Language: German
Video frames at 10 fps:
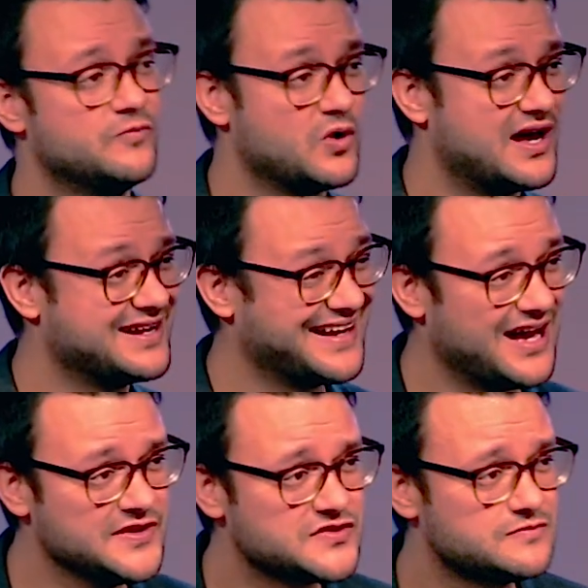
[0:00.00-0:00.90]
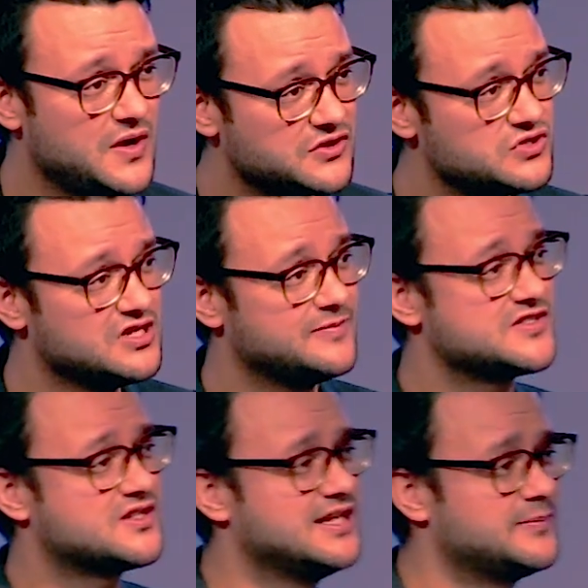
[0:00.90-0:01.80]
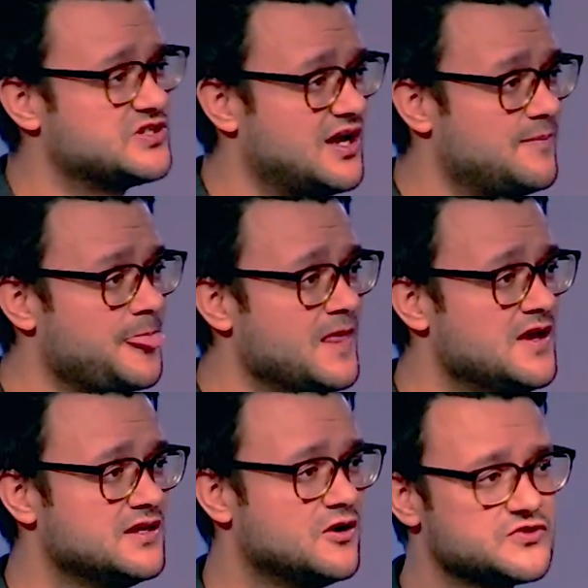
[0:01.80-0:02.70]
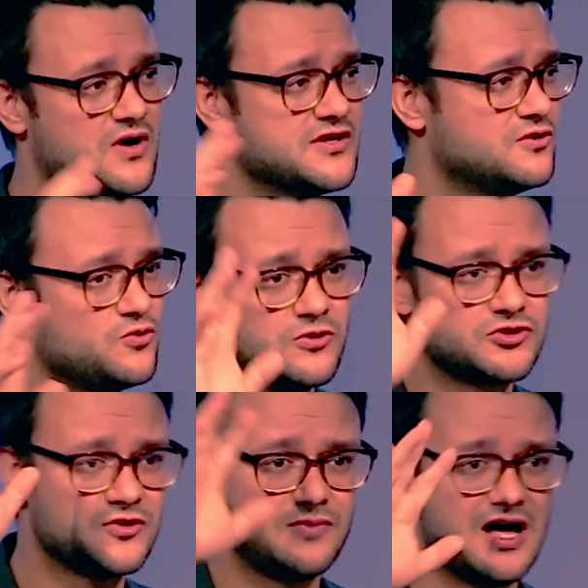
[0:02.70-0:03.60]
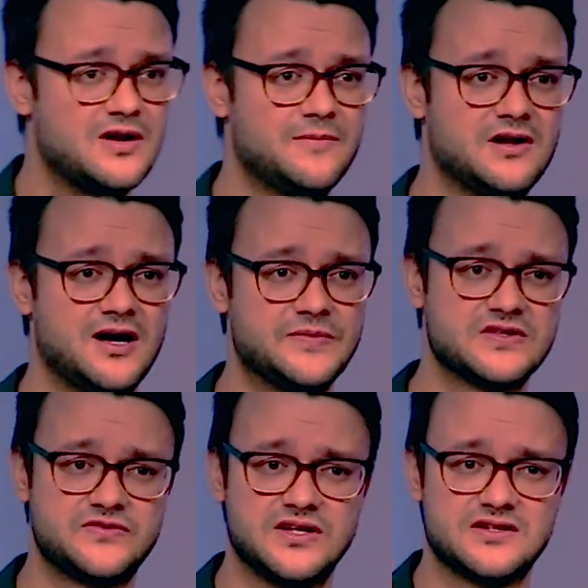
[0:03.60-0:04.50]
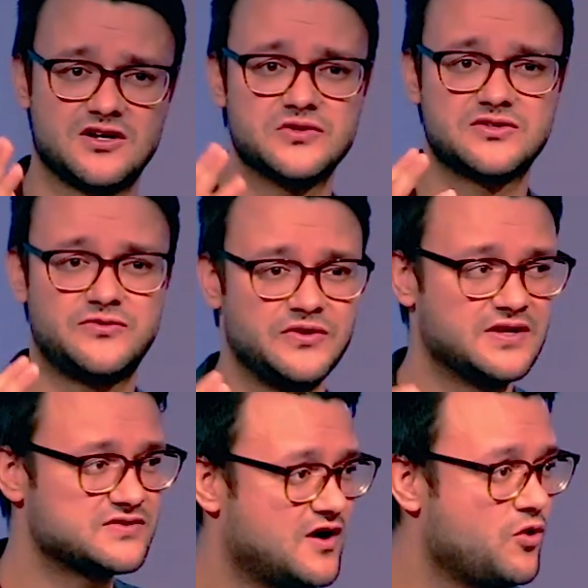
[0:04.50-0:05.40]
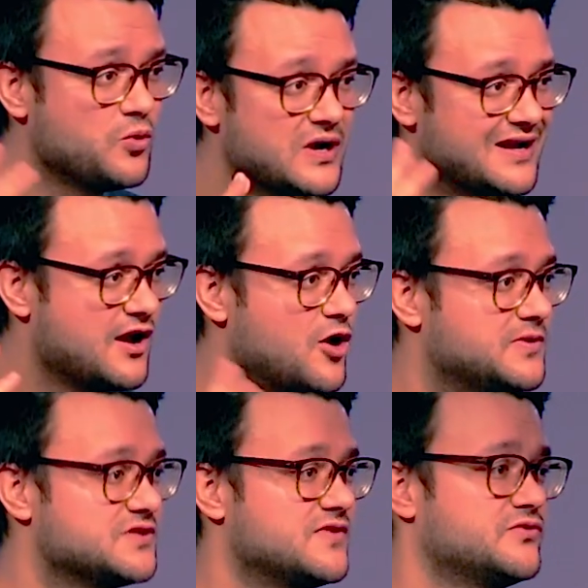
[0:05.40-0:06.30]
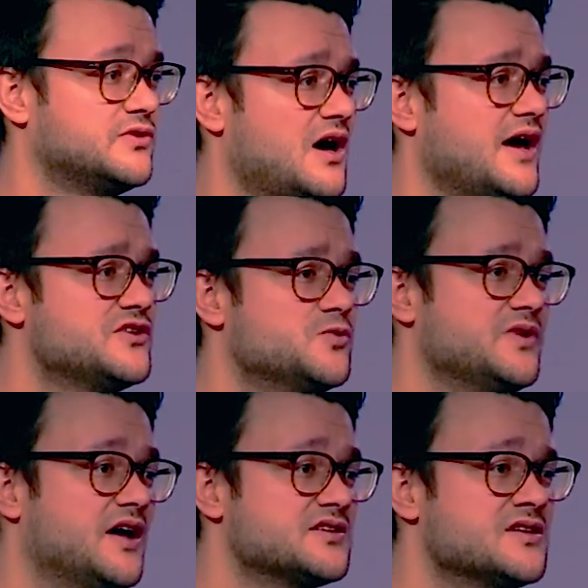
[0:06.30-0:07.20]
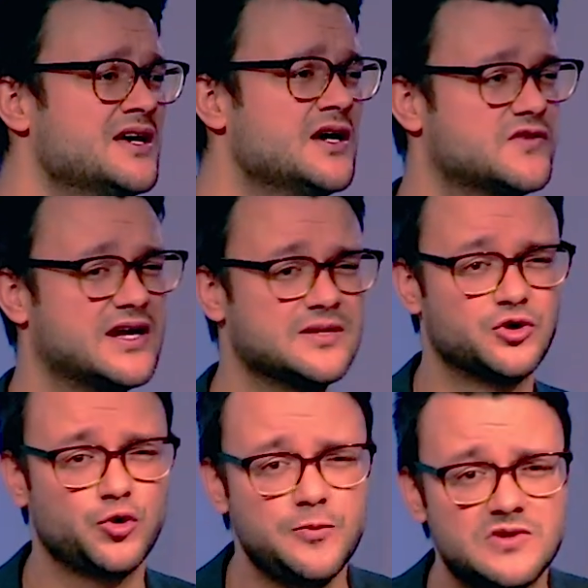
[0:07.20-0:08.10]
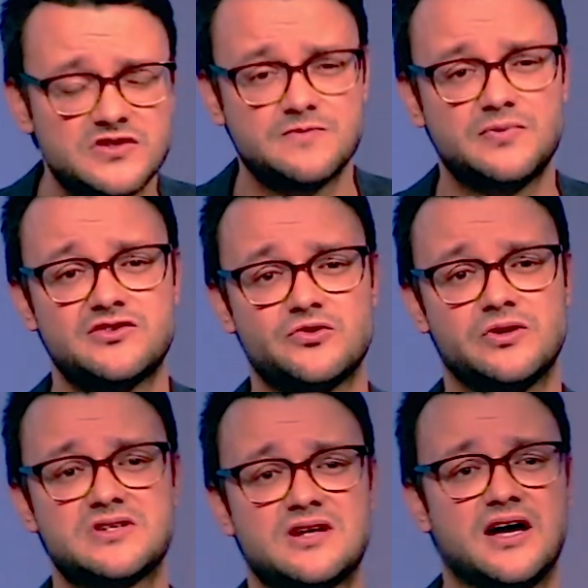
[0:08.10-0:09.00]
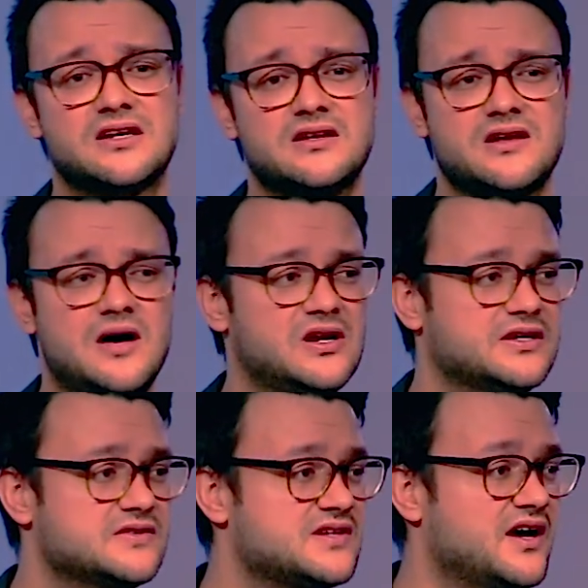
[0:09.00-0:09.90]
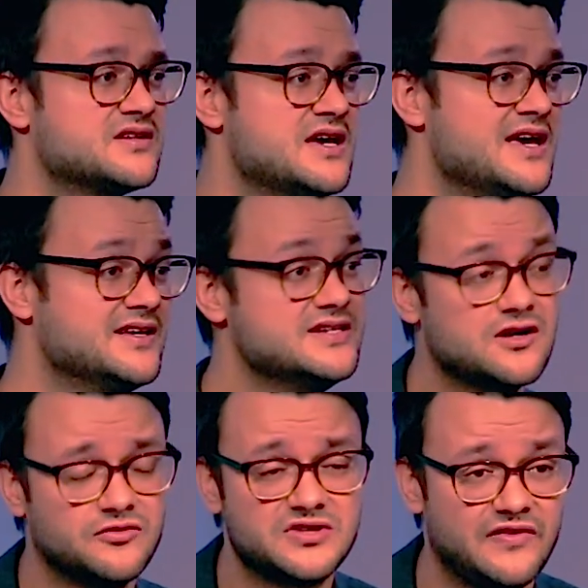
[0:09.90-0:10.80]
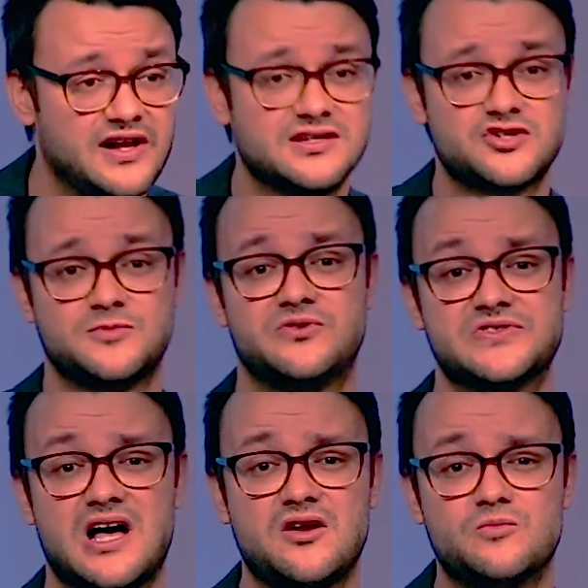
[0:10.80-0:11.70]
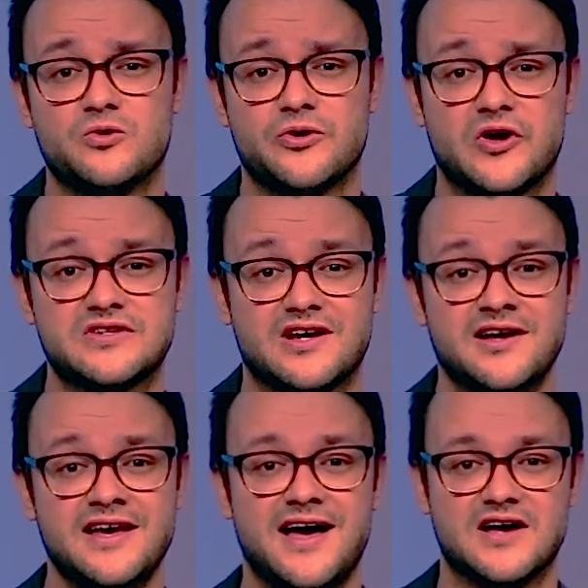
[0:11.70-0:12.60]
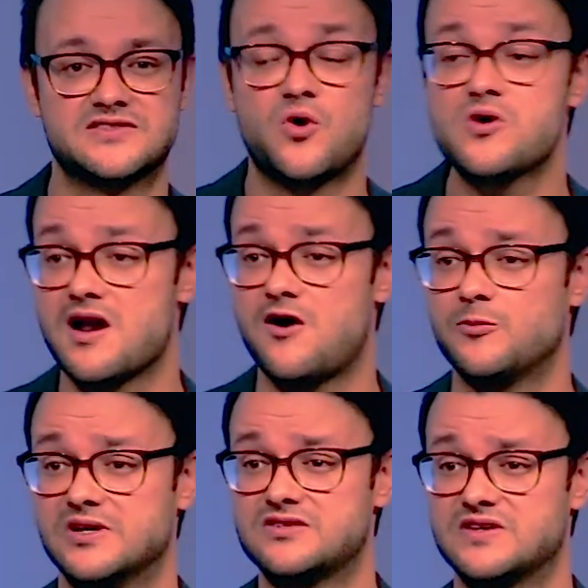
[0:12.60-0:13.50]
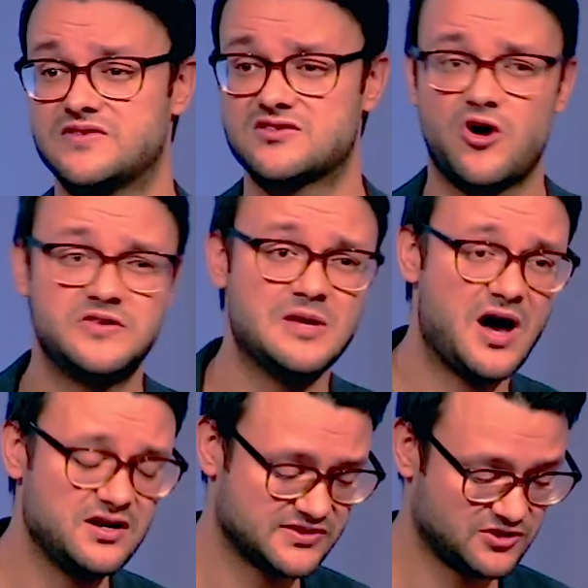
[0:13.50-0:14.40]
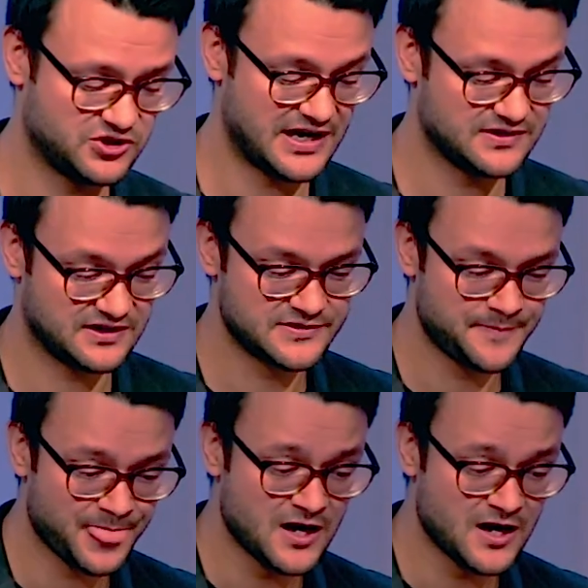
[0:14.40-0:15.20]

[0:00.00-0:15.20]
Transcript: ähm, wohl einer der reichsten Menschen, die jemals gelebt haben. Ja, auch so archäologisch und bla bla bla haben die das wirklich rausgefunden. Das war unglaublich, was für ein Reichtum der hatte. Es war einer der berühmtesten Persönlichkeiten der damaligen Zeit. Jeder auf der Welt hat schon mal von Salomon gehört, ja. Also es ist unglaublich, was, was Gott dem alles geschenkt hat.